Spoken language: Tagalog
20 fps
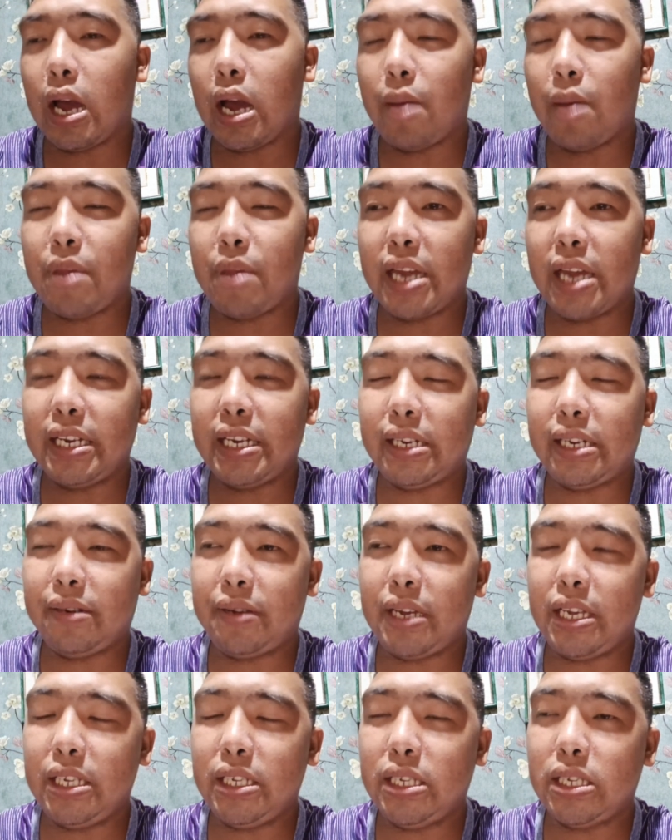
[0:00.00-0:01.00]
uh, ah, Biani
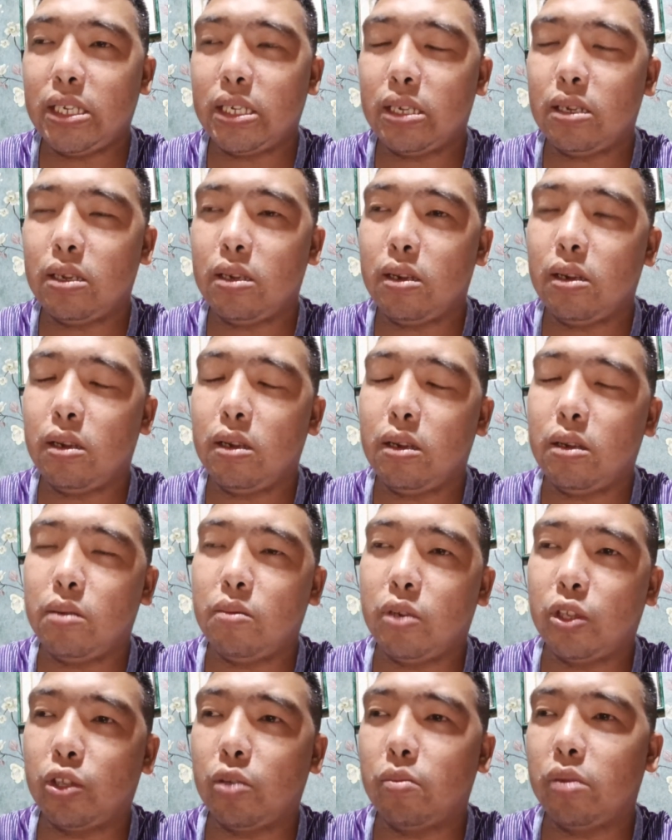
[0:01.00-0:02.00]
Chris
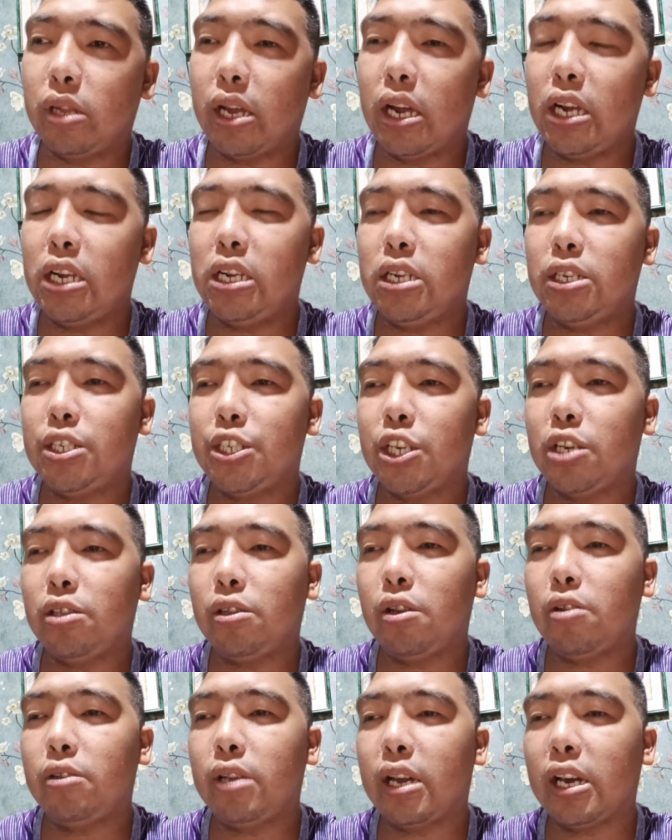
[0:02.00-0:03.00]
Motovlog.
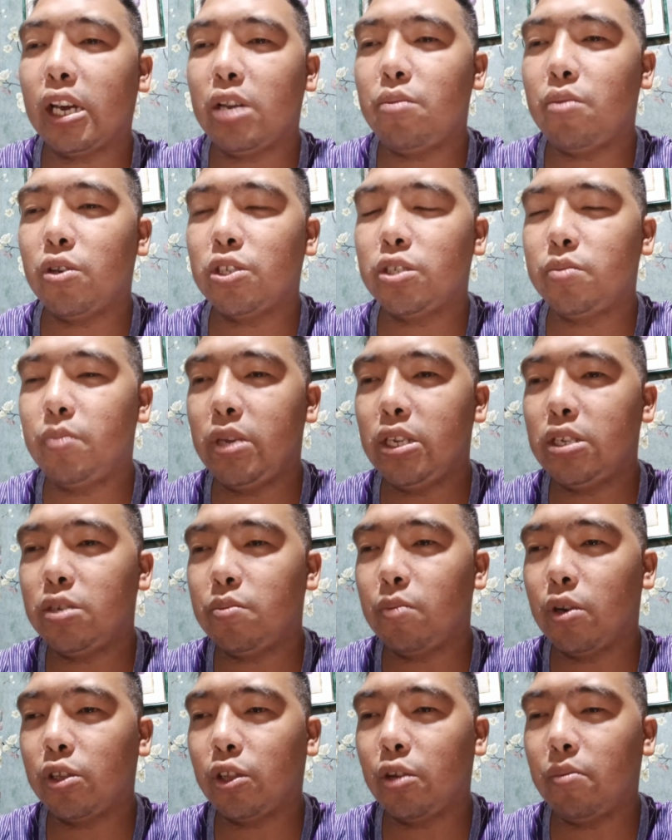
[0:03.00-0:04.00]
Shoutout nga kay Boss
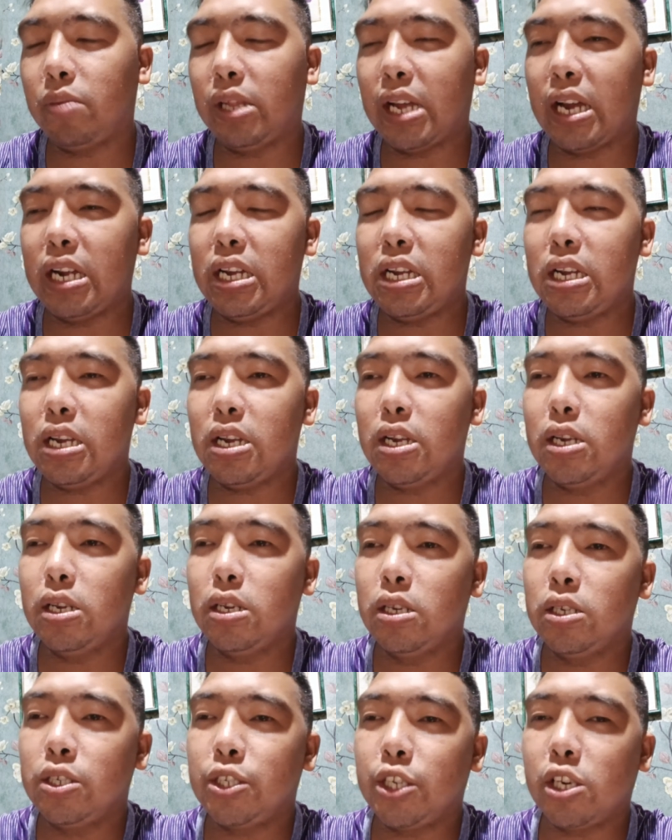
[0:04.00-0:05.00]
Bix Motovlog.
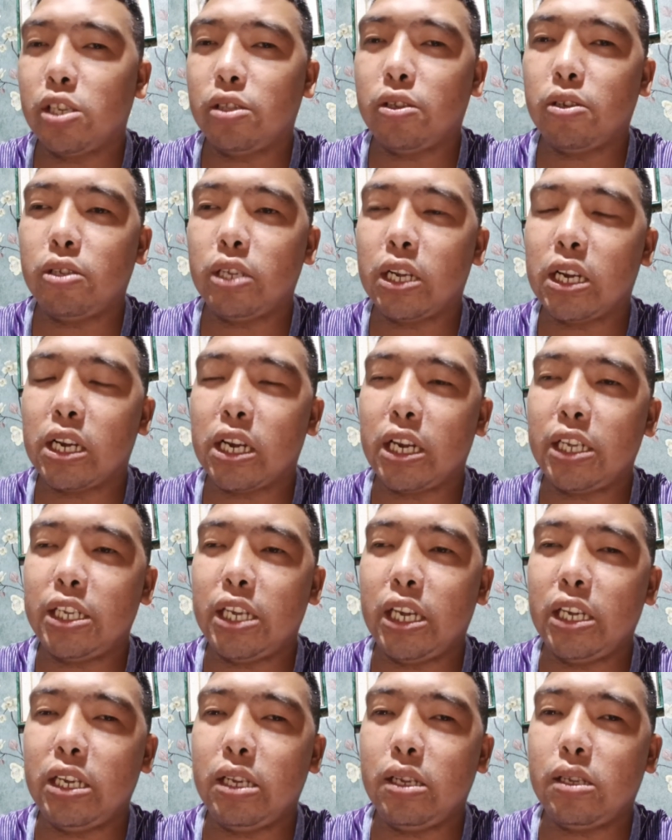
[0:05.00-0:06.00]
Shoutout nga kay
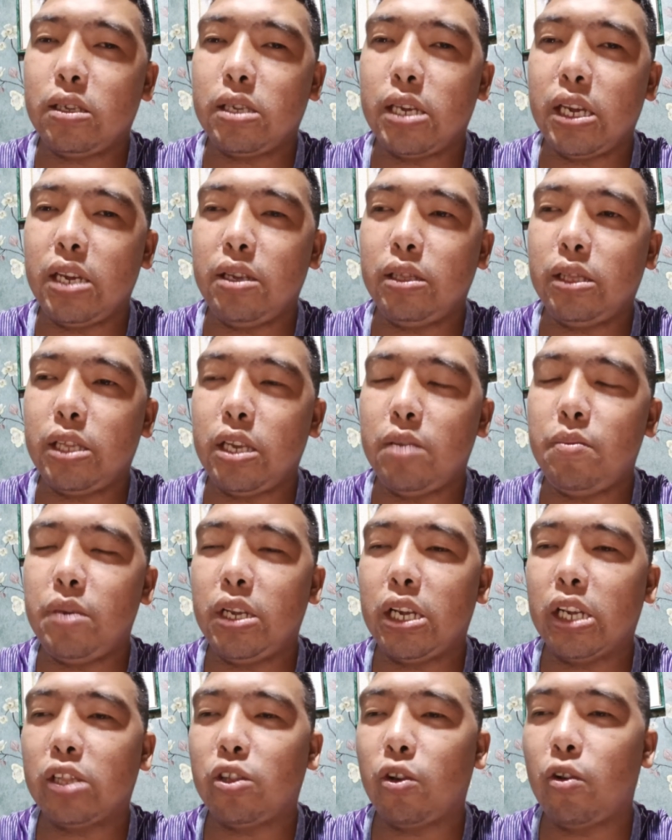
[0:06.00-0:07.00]
J, JTV
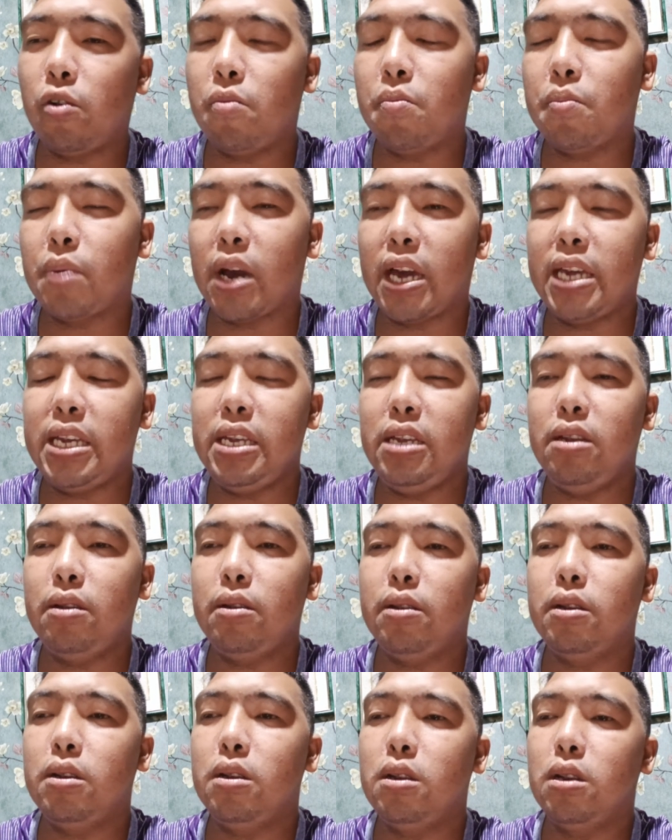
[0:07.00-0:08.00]
Katagumpay.
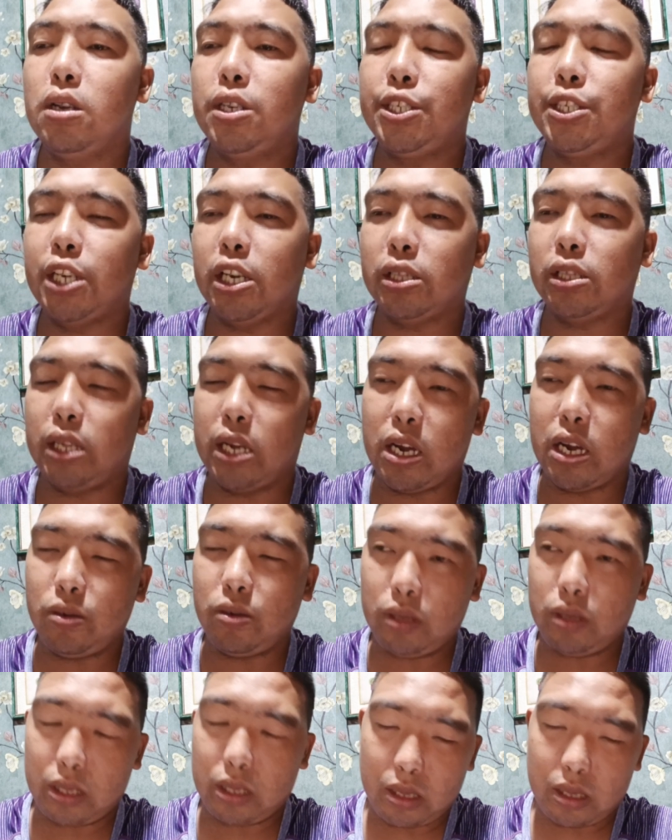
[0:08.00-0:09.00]

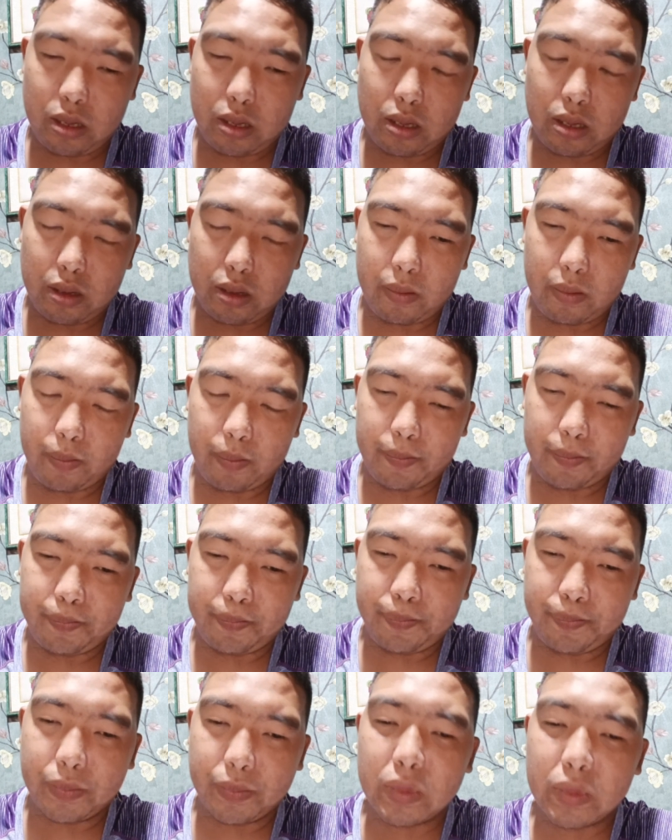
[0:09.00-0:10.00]
Shoutout.
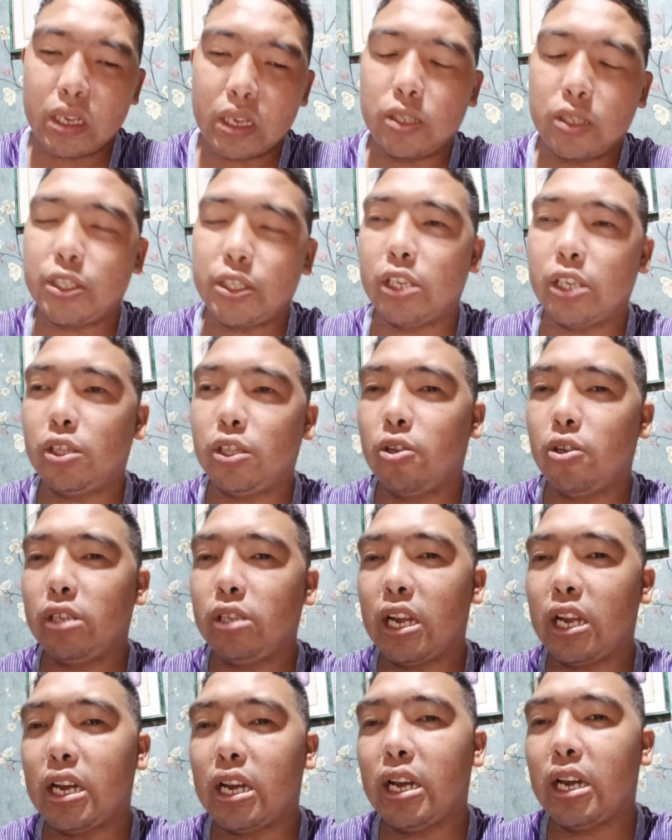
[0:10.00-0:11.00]

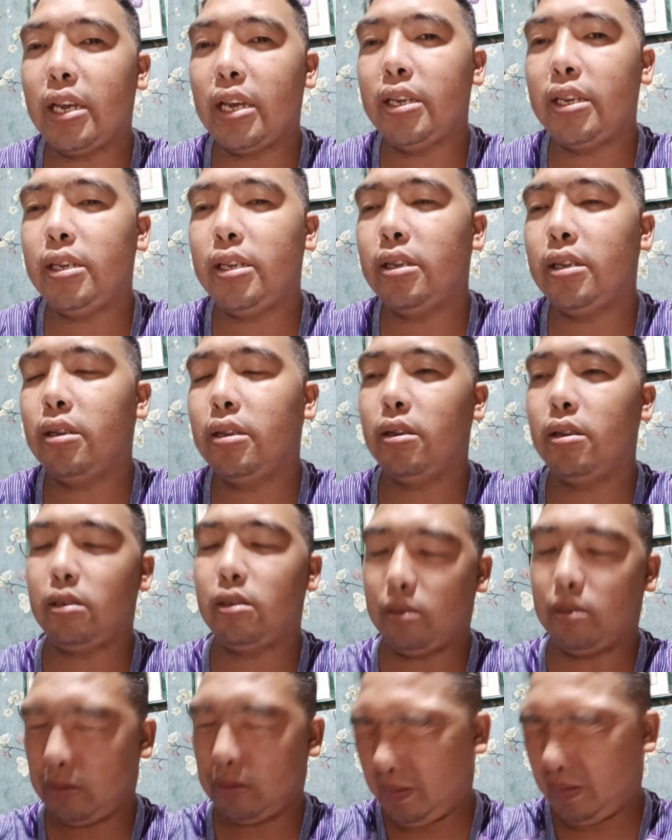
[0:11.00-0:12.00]
Shoutout nga kay
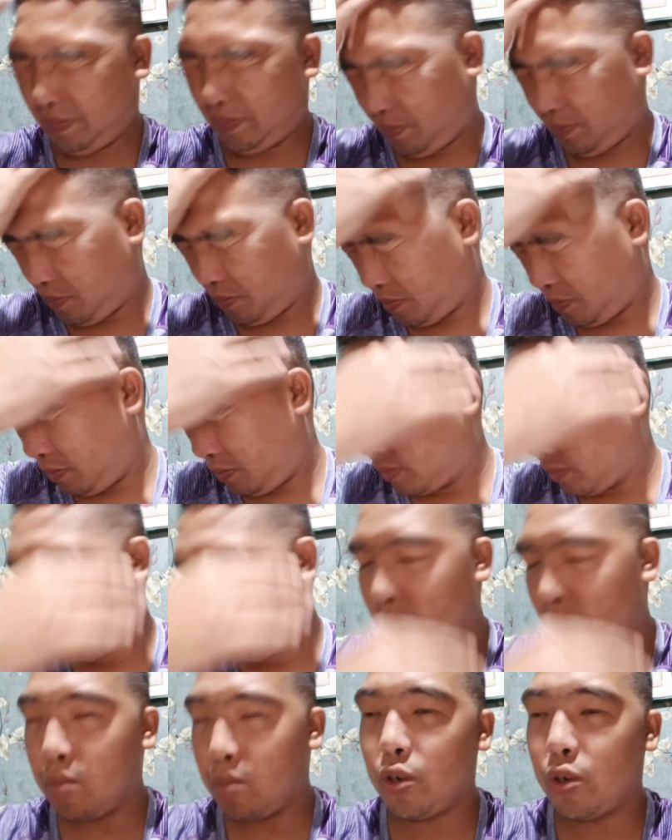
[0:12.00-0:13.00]

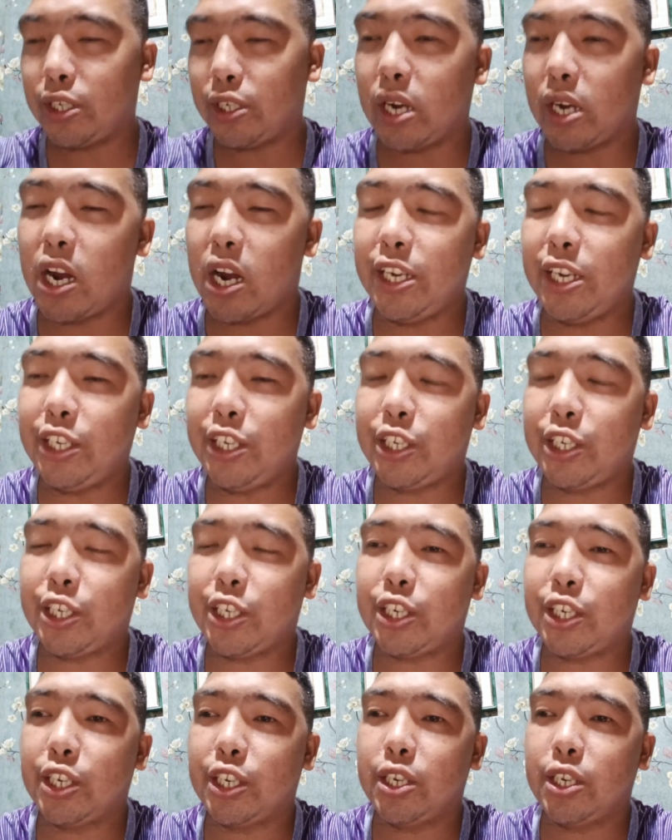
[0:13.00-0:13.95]
Boss Arch.